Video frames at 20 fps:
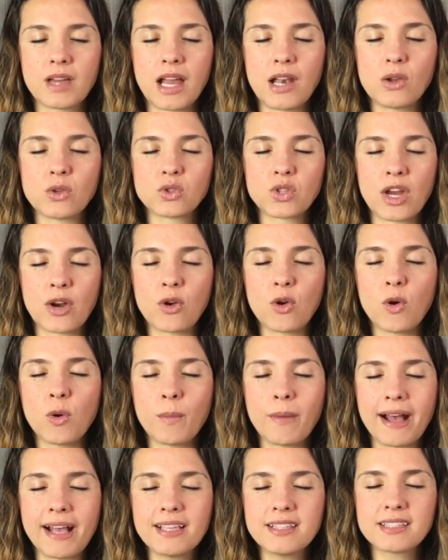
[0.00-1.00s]
a los
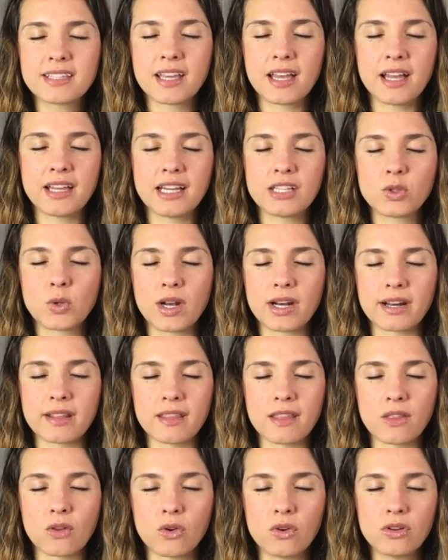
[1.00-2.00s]
aromas que hay a tu
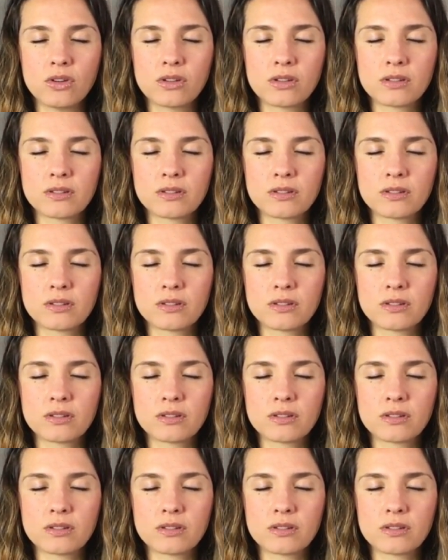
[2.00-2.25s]
alrededor.